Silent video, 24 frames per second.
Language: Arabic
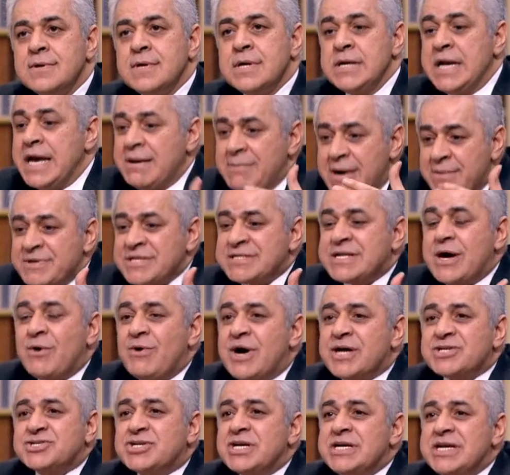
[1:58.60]
ليه ما
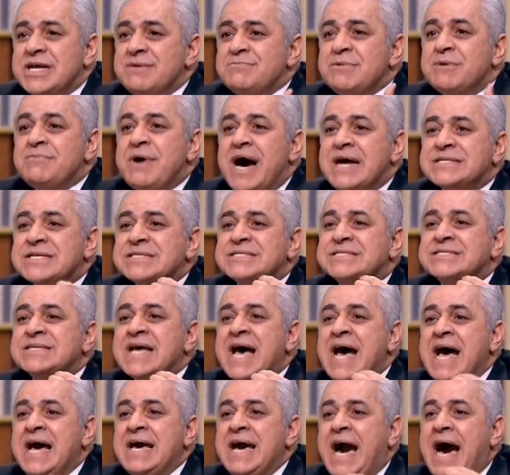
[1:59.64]
بندورش نلم بعض
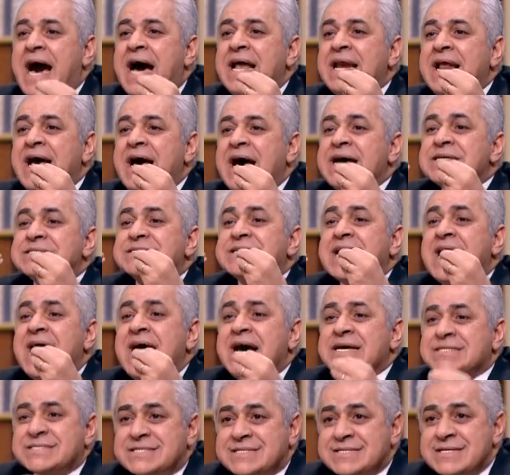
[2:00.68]
ازاي على
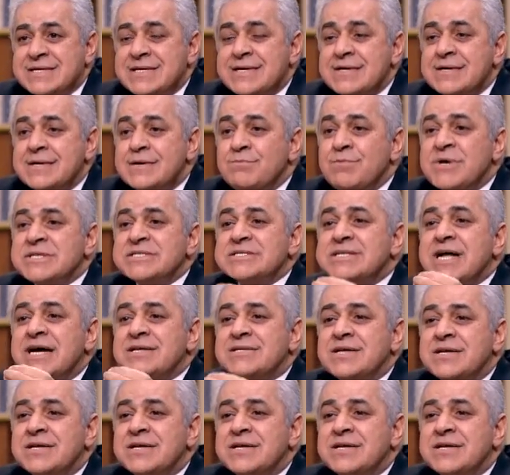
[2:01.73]
اساس مصلحه